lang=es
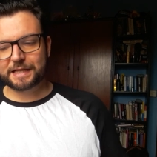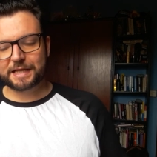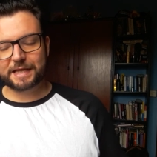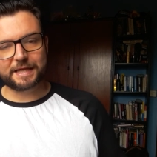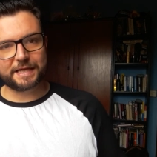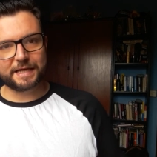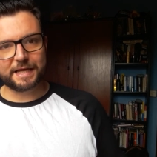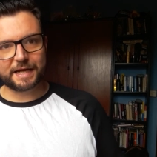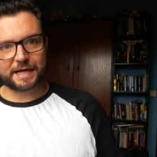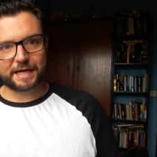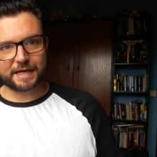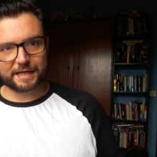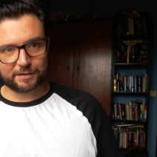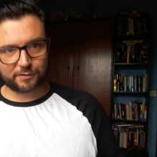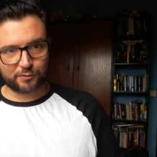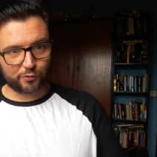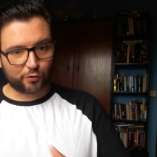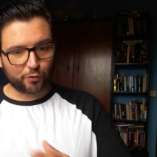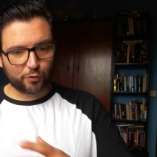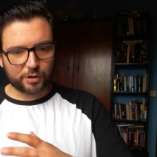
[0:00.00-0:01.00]
decía que
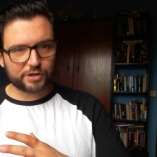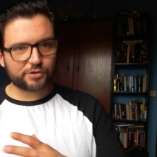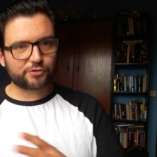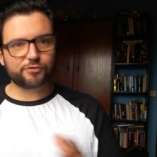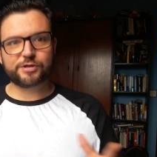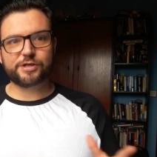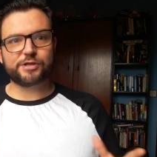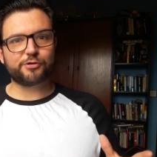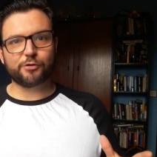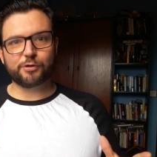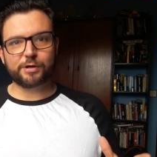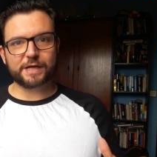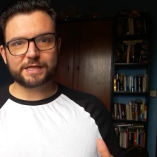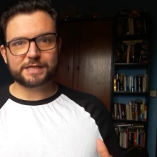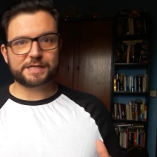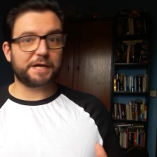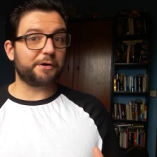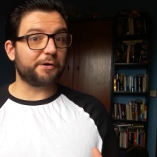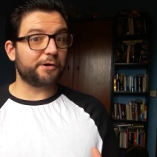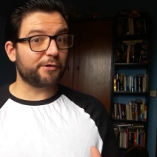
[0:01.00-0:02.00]
todas sus
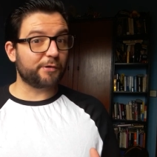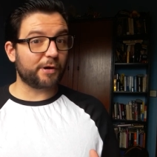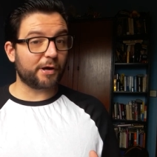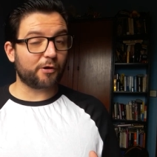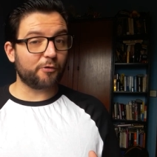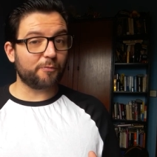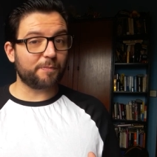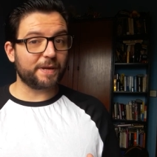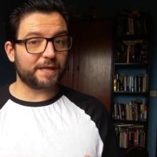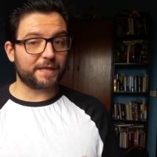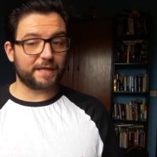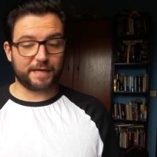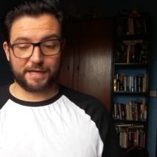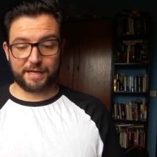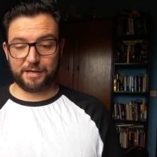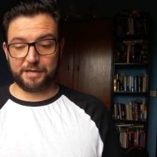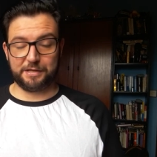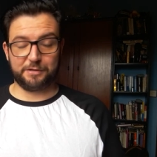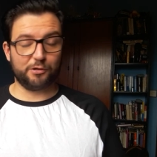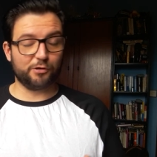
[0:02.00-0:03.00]
historias eran una copia
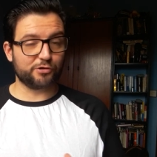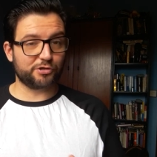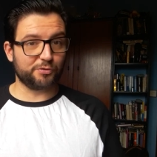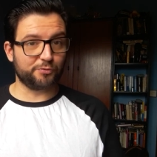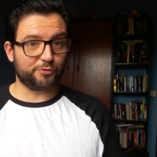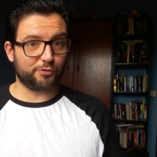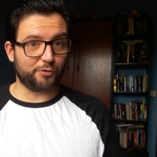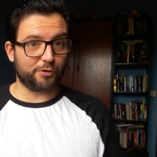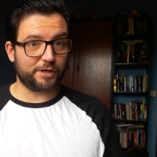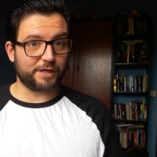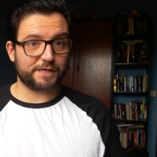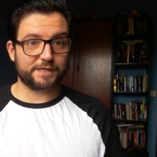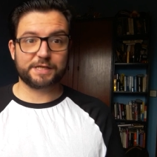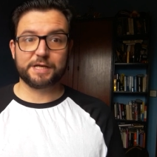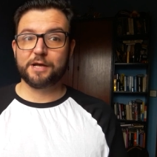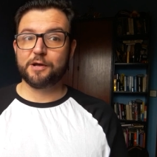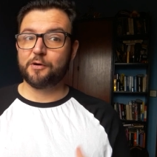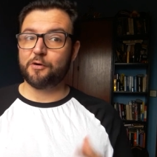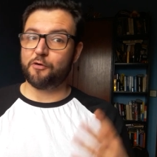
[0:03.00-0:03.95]
de dos autores,